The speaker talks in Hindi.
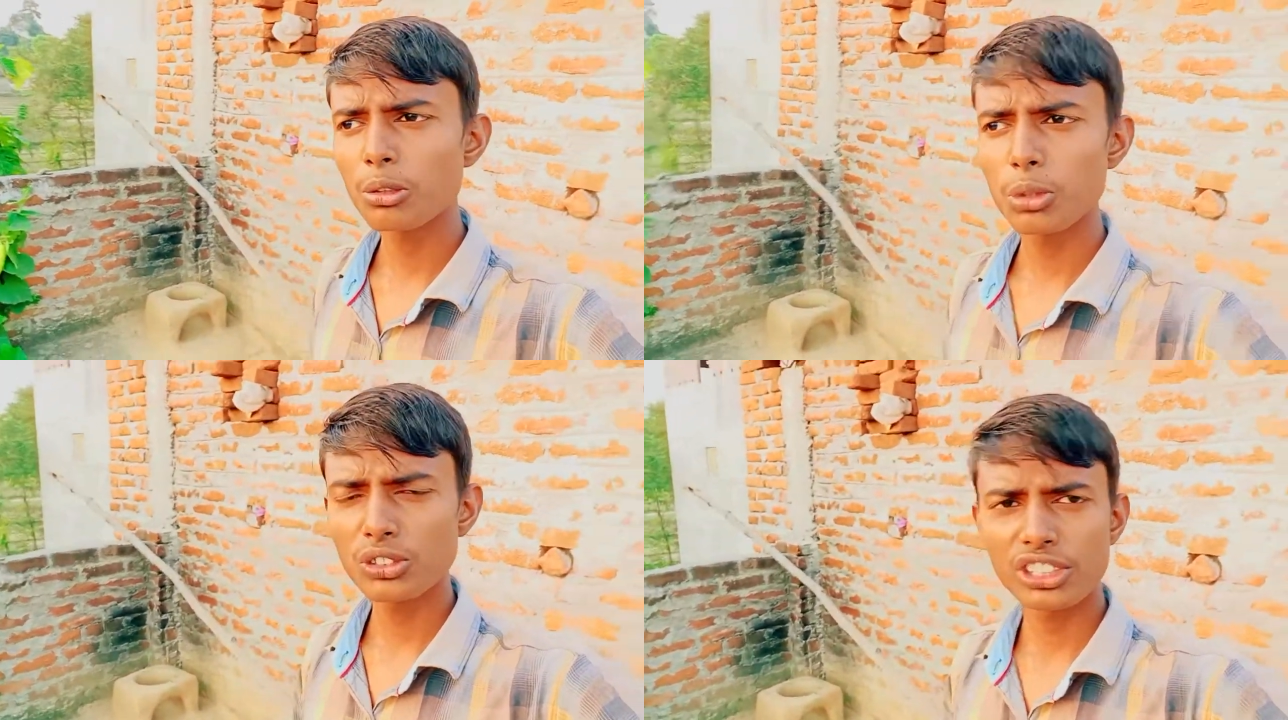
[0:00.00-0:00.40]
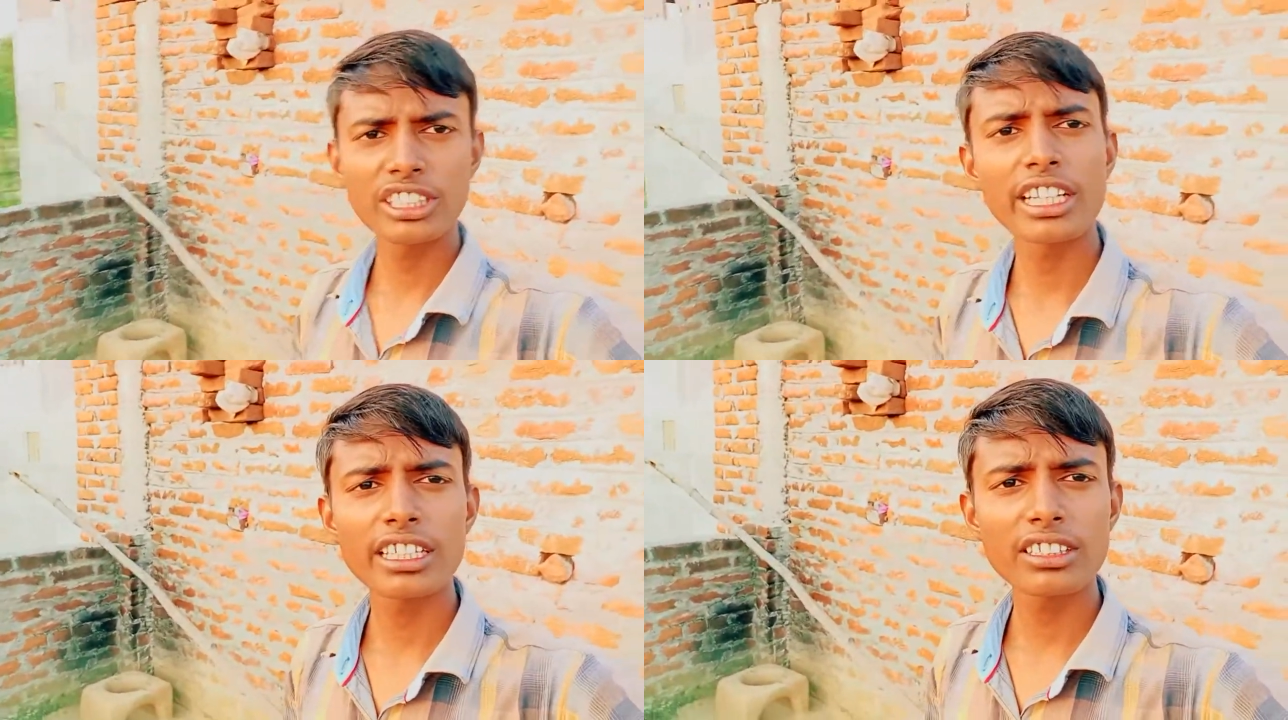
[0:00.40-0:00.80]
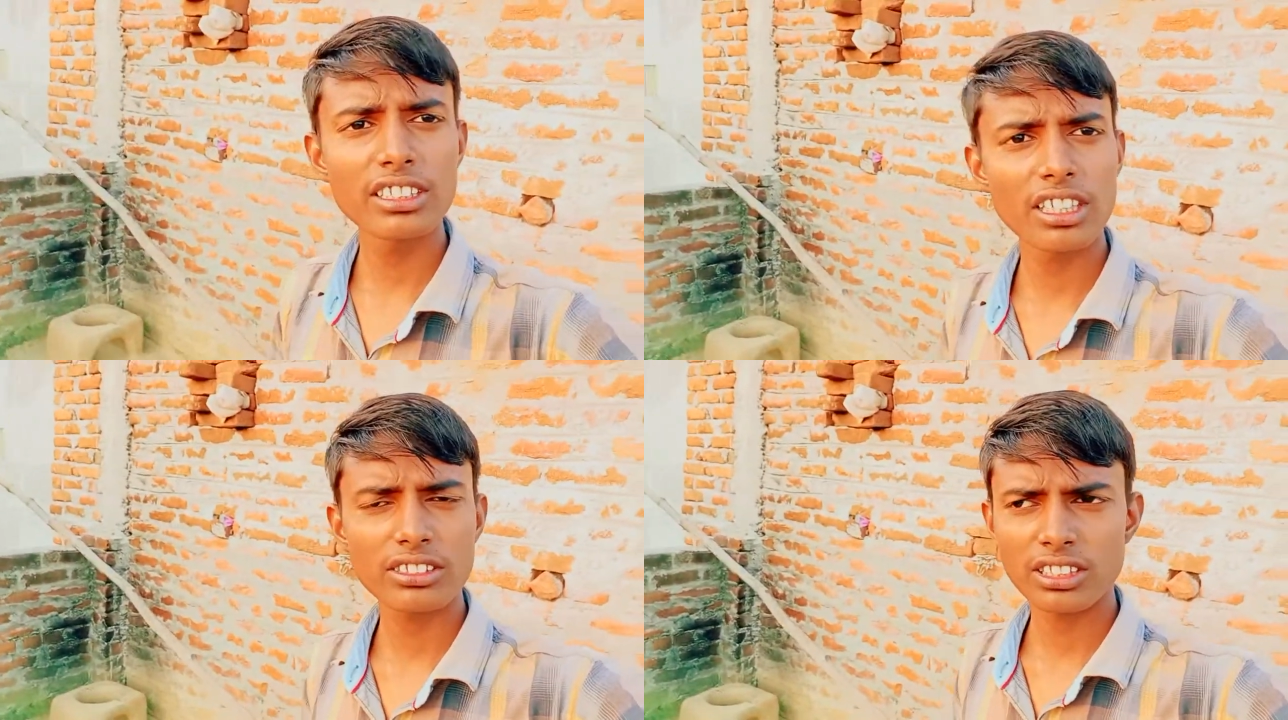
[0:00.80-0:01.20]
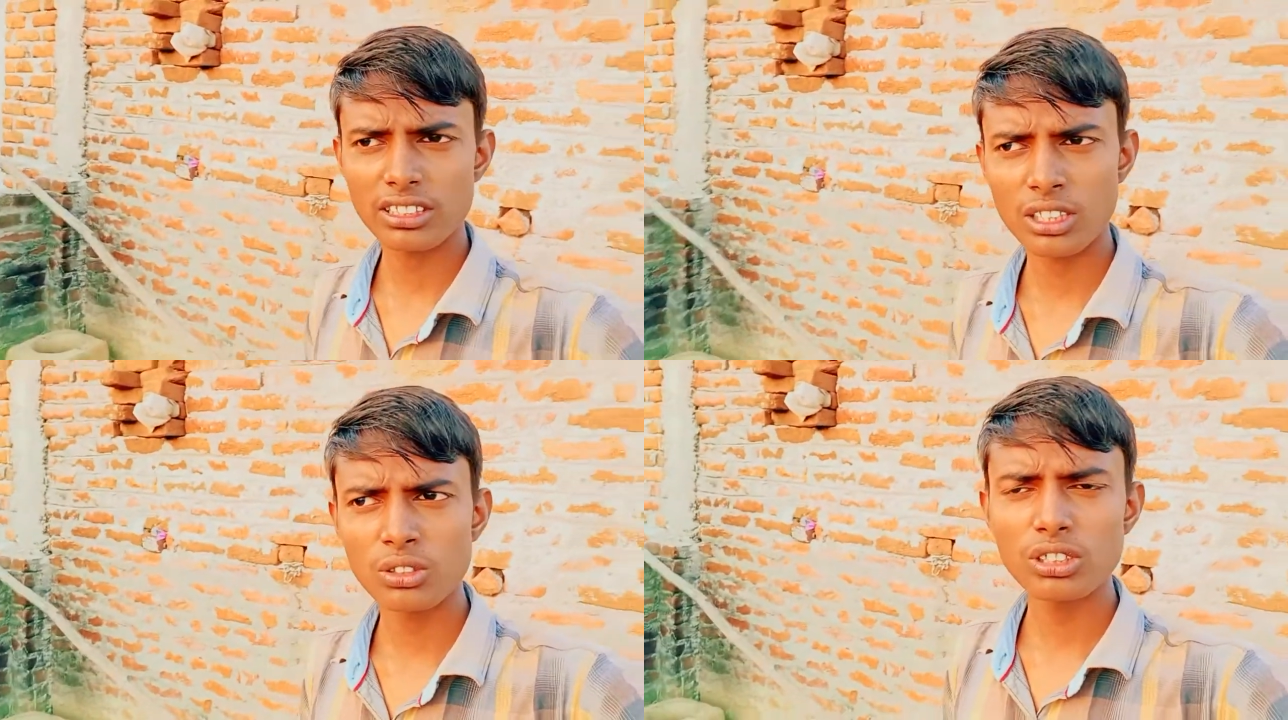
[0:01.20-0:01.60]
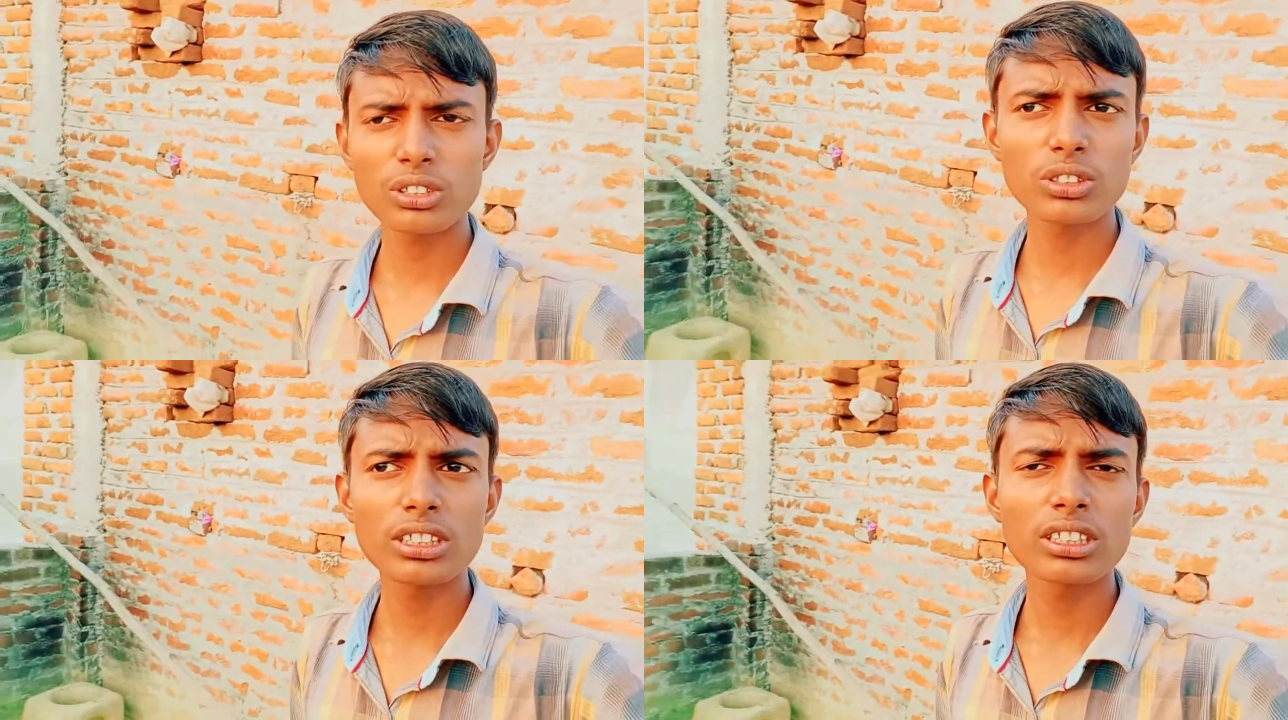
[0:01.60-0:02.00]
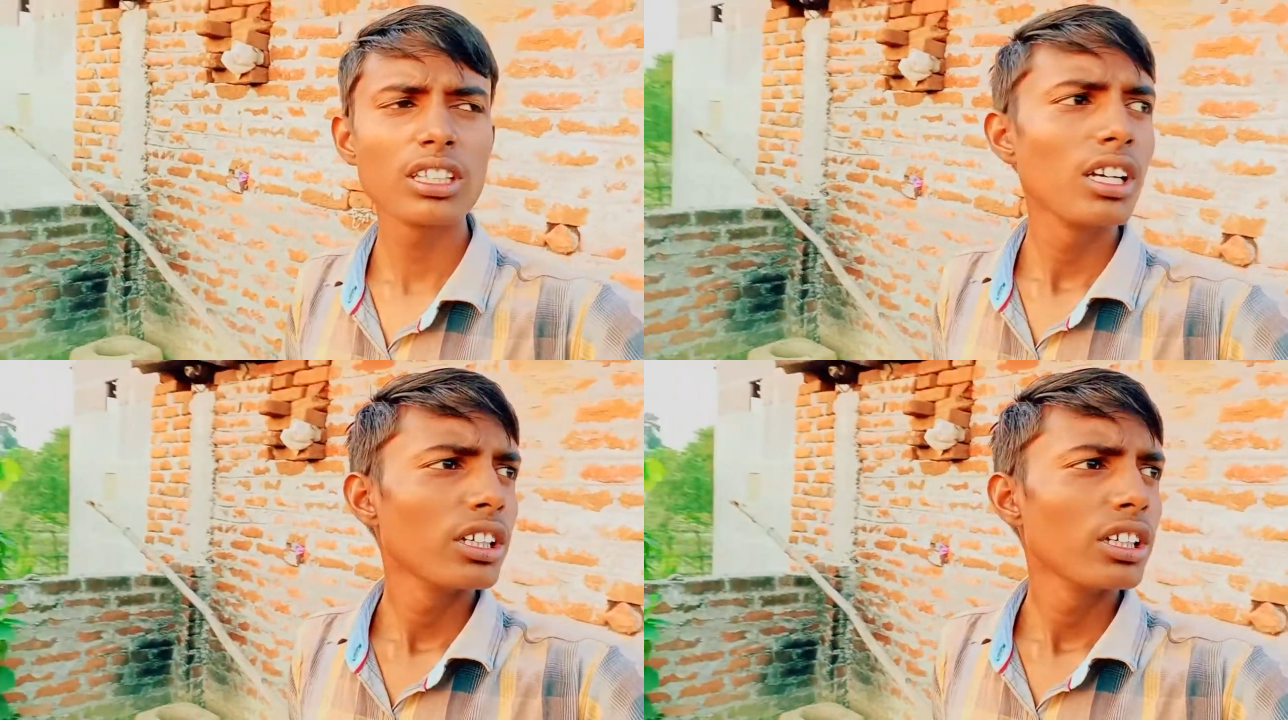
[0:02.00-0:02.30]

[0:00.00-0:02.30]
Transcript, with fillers: अनबॉक्सिंग नहीं दिखा सकता हूँ क्योंकि